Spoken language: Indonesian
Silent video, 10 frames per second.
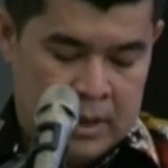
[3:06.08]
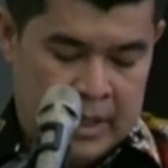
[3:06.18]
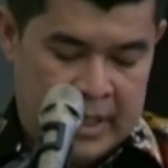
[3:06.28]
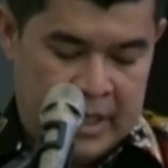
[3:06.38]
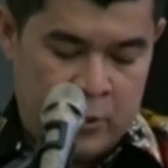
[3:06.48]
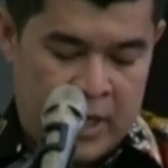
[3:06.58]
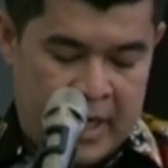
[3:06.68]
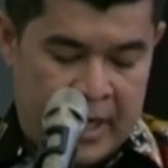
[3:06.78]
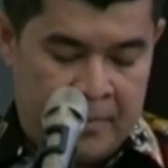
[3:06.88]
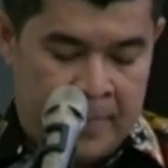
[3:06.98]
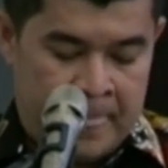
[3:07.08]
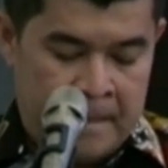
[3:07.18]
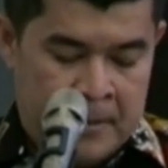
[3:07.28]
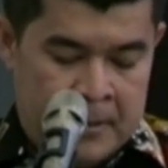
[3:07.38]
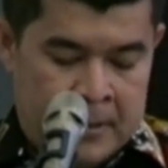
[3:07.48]
Oke, Keluaran
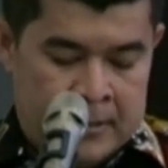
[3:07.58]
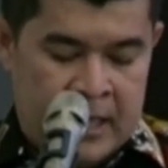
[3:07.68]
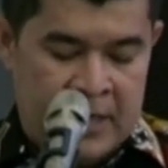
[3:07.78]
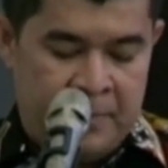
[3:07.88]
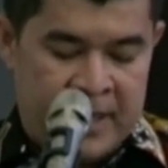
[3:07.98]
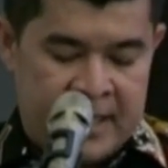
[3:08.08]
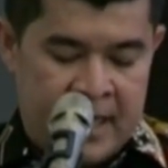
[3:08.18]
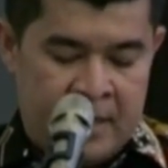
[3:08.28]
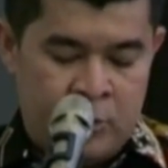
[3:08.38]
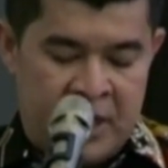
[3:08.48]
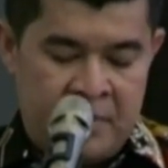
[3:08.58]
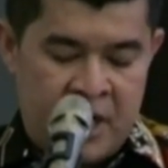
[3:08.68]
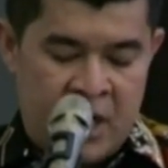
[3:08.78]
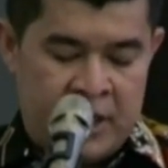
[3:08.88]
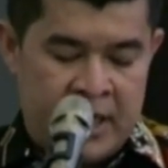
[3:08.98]
Dari pelaksanaan
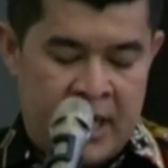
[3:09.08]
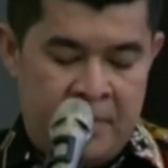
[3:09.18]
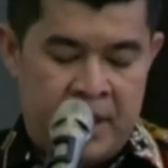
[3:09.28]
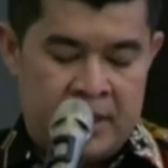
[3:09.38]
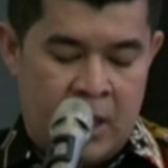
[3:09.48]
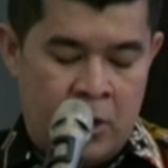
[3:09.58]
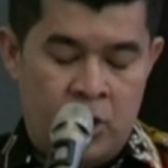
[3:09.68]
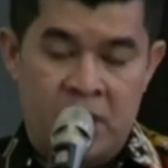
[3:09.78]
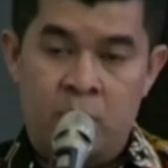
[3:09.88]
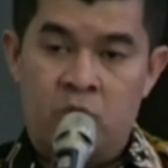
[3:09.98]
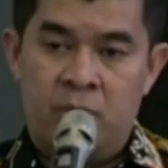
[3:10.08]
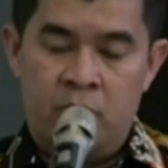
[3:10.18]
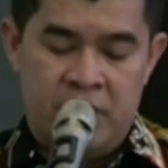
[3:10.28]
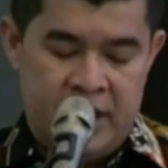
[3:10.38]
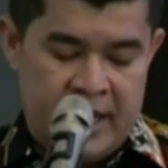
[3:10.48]
Musrembang Kabupaten Kampar tahun
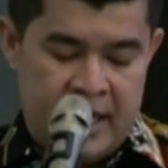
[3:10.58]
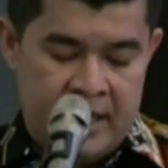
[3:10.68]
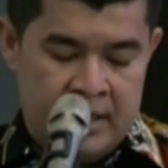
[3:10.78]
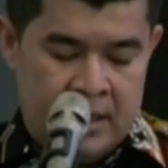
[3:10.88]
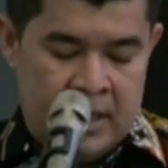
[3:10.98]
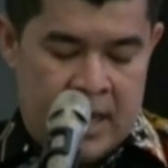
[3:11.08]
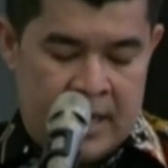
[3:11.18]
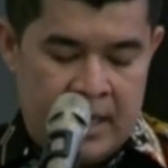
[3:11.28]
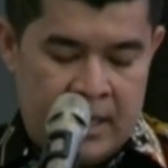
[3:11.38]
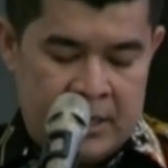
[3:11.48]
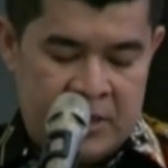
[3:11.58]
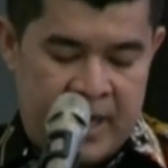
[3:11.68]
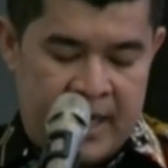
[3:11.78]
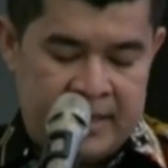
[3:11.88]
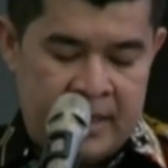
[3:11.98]
2023 adalah
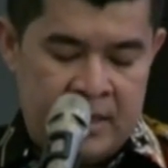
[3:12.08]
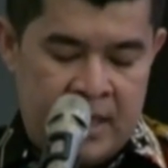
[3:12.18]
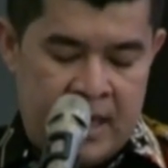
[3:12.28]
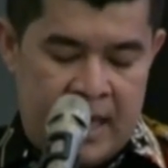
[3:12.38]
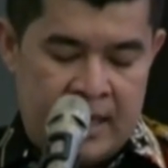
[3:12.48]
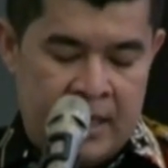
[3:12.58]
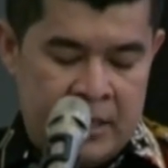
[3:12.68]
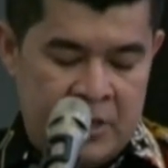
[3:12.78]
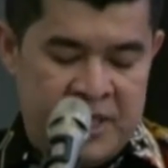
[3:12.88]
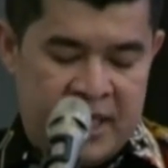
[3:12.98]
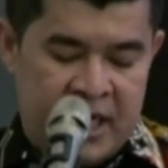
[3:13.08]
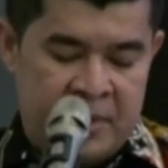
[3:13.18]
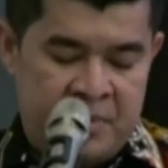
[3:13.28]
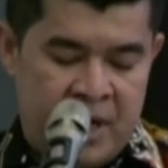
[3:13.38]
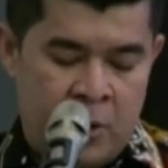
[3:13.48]
kesepakatan tentang arah dan
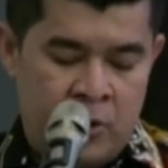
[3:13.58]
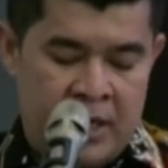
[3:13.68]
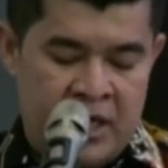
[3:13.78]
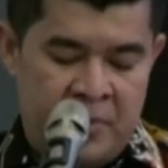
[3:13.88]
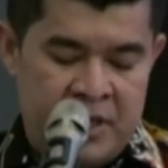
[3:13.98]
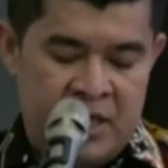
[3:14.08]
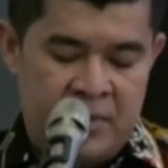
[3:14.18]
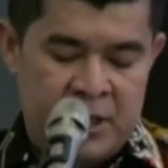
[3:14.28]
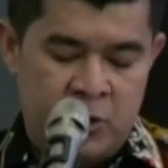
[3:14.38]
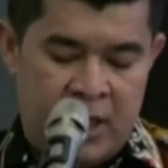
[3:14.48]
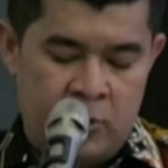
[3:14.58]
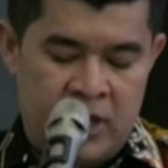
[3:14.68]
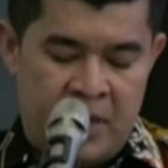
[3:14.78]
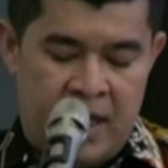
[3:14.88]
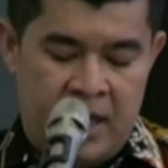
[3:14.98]
kebijakan pembangunan yang menjadi masukan
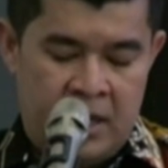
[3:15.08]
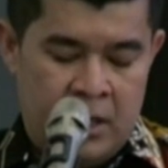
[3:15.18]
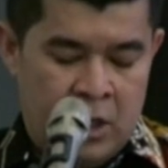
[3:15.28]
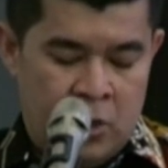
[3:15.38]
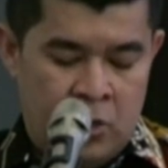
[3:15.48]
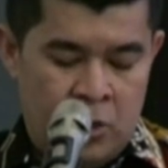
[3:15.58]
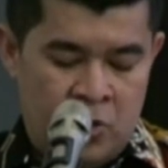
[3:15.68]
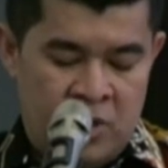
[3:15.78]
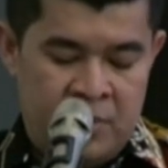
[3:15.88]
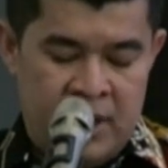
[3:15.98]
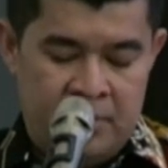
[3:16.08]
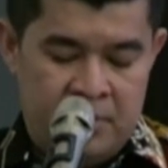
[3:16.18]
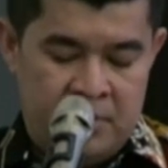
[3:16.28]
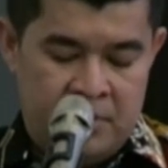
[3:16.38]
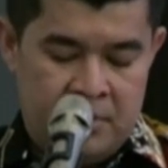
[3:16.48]
utama untuk memilih
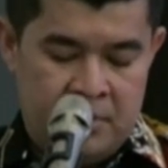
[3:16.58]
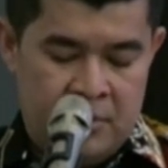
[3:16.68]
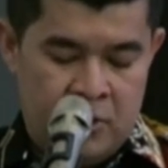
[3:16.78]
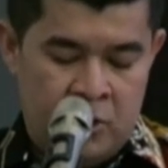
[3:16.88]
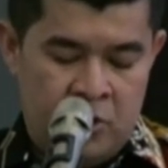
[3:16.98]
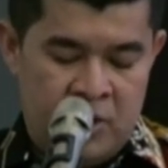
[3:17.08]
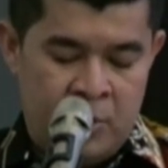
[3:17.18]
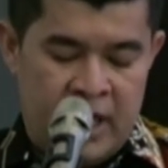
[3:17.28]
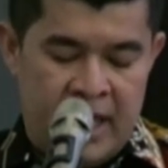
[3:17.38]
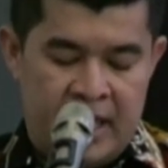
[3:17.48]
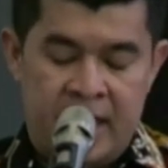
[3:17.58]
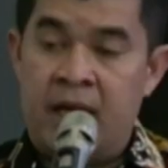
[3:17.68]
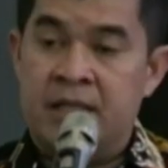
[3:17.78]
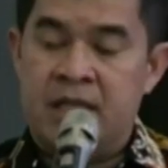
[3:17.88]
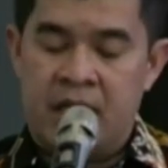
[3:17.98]
untuk
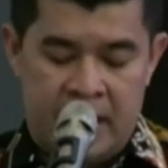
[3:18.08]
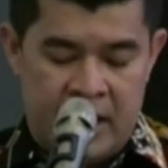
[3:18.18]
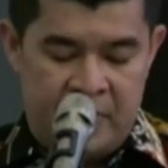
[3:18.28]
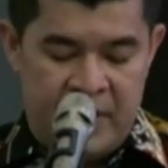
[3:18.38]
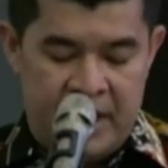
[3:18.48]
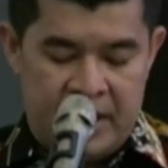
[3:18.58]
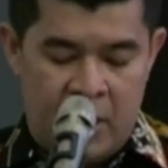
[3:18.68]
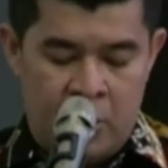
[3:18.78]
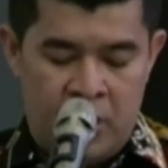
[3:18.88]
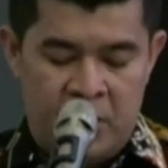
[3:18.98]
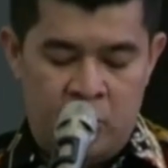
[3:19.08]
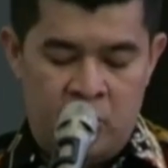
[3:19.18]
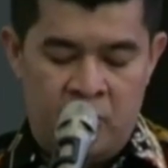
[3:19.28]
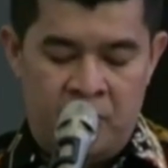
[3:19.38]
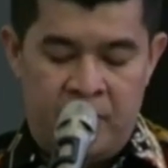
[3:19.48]
mengutairkan rencana RKPD tahun
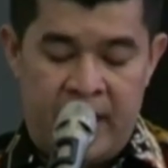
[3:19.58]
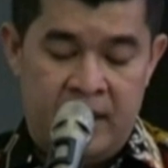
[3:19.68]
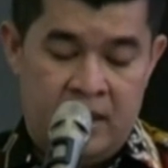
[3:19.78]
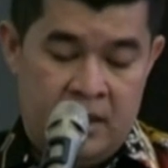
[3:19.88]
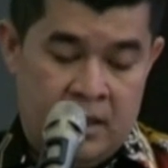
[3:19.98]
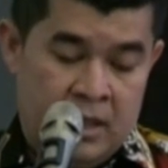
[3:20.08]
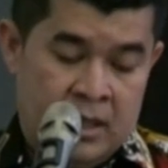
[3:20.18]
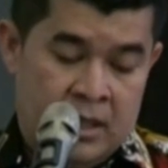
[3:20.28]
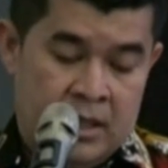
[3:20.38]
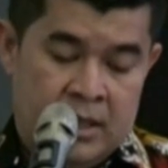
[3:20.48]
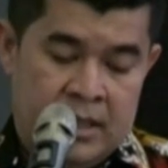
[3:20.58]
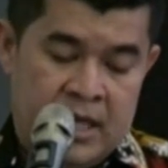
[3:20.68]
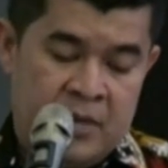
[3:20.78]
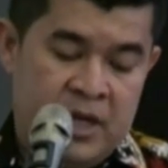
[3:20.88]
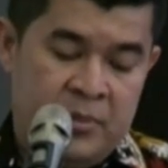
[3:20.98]
2024
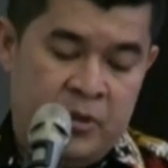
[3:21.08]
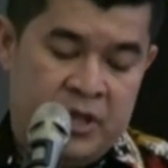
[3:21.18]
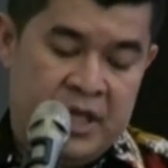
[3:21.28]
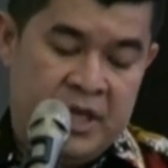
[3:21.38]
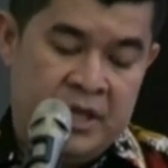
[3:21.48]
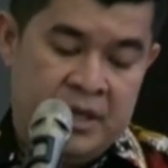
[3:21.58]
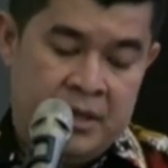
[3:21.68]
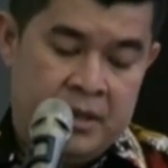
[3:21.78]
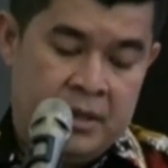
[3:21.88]
yang meliputi